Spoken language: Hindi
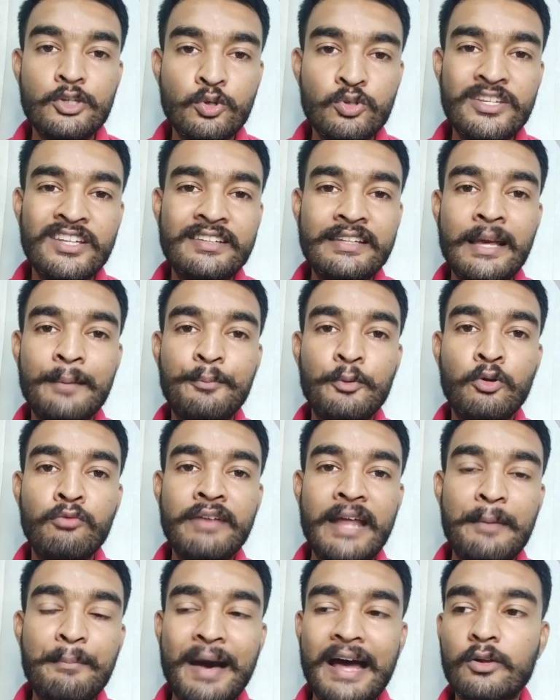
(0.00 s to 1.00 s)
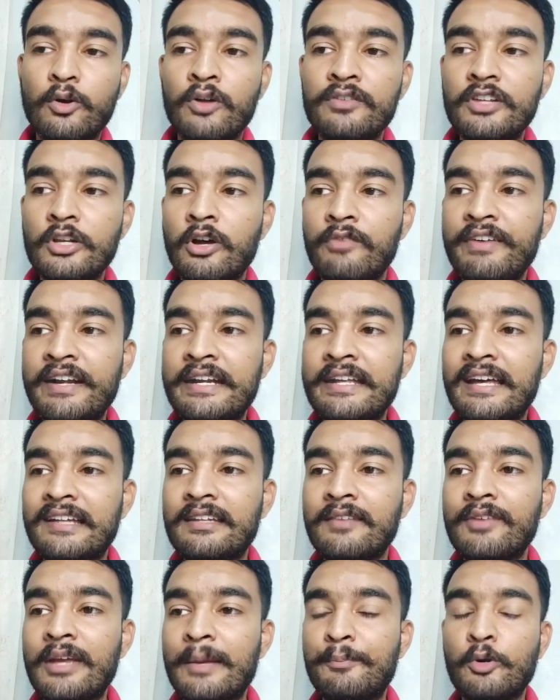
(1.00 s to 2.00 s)
यूजीसी अप्रूव्ड है बार काउंसिल ऑफ इंडिया
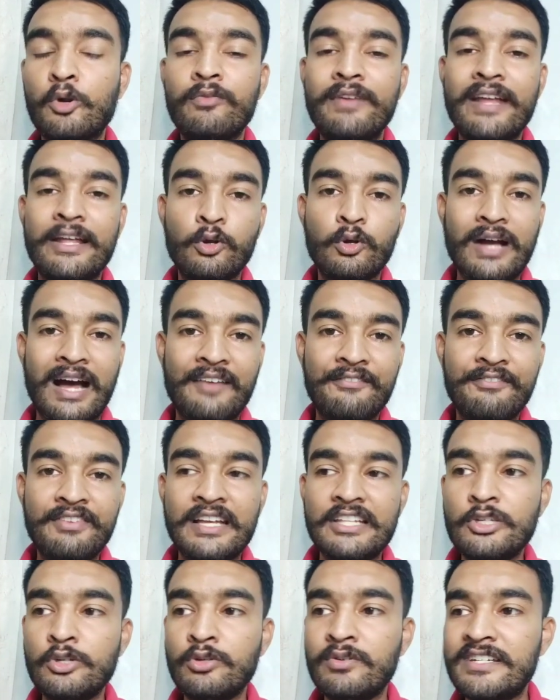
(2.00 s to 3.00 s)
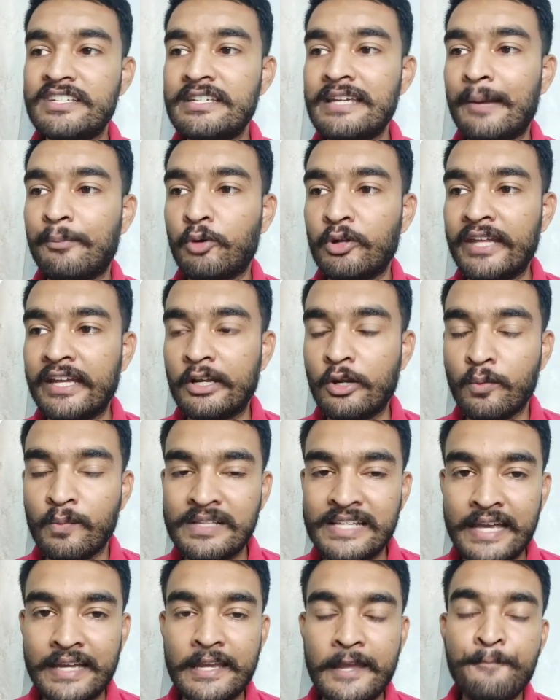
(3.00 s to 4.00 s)
से भी अप्रूव्ड है तो काफी अच्छी यूनिवर्सिटी आपको देखने को
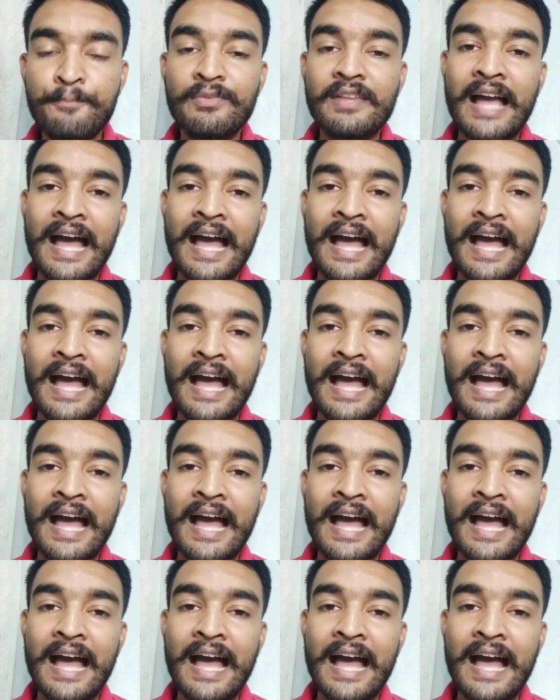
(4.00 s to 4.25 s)
मिल जाएगी